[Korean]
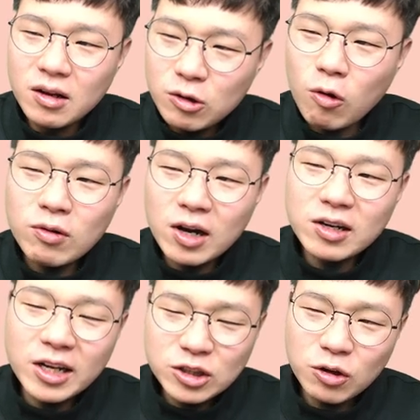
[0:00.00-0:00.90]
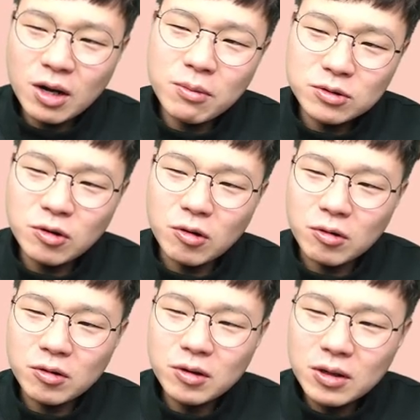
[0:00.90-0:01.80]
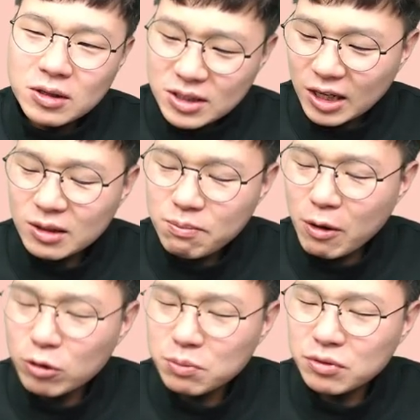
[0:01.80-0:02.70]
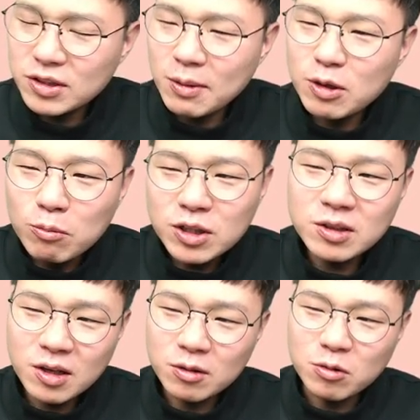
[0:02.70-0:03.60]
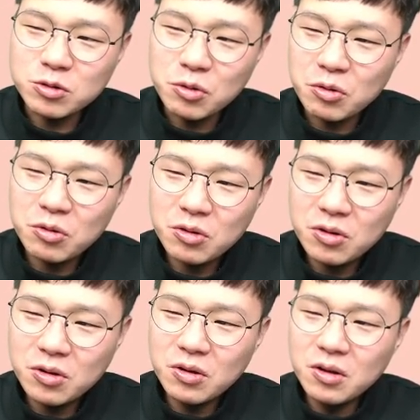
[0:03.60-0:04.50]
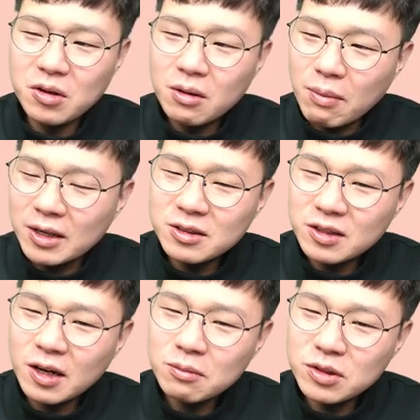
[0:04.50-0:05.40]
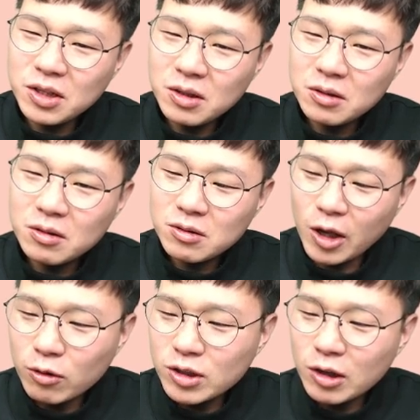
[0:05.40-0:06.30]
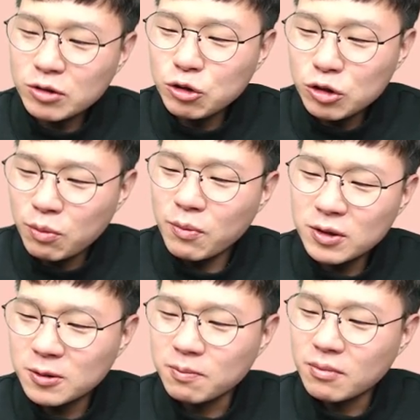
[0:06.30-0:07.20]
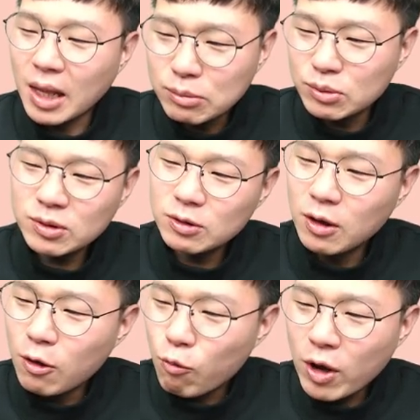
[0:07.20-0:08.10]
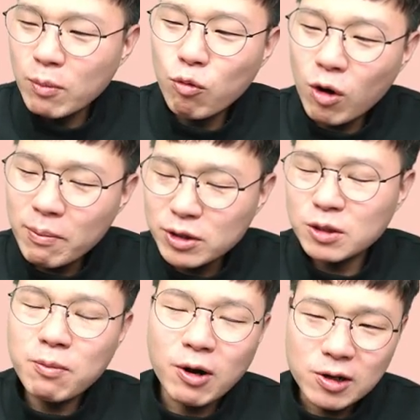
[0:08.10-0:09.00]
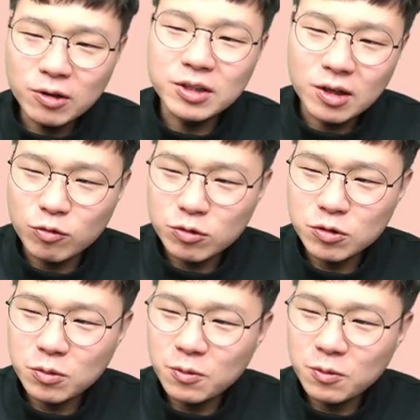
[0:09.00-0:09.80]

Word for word: 건강을 해쳐가면서 살을 빼고 싶은 사람이 넘쳐난다는 거죠. 많은 사람들이 다이어트 하는 이유를 보면은 대부분 외모와 밀접한 관련이 있다는 거죠.